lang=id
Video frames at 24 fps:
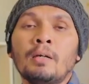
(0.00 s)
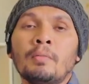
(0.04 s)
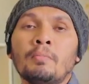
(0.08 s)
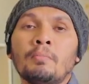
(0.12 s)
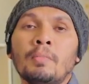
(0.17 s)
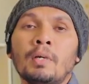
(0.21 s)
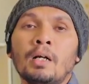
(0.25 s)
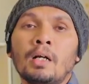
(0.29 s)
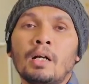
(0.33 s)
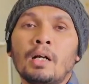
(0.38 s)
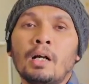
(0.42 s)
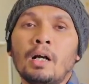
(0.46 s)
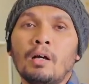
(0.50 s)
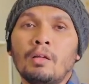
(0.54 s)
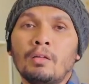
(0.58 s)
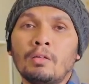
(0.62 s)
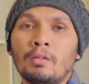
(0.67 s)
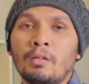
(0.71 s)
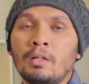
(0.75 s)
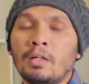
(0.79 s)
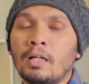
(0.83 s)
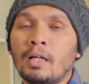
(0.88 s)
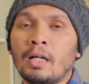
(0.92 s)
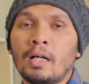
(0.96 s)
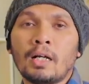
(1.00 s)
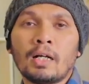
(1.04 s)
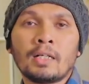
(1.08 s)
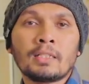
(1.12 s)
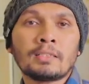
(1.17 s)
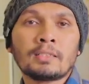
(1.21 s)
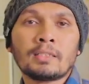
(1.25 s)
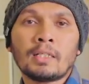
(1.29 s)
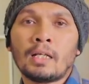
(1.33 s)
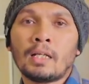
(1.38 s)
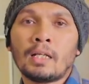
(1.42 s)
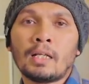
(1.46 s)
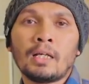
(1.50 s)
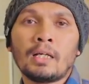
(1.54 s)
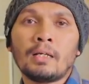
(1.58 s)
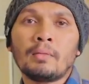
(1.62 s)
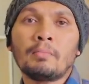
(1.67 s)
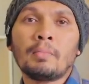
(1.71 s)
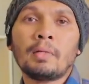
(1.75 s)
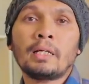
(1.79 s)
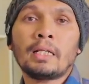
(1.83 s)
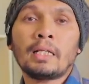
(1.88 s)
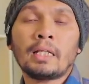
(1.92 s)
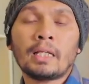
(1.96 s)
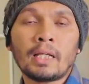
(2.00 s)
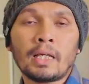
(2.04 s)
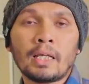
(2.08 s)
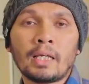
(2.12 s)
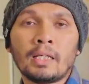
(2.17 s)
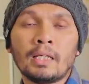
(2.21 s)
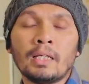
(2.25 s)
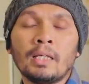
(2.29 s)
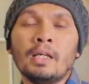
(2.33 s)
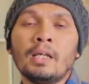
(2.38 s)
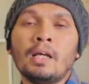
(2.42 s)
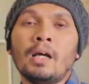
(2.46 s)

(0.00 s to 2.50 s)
maka Allah nggak akan salah menilai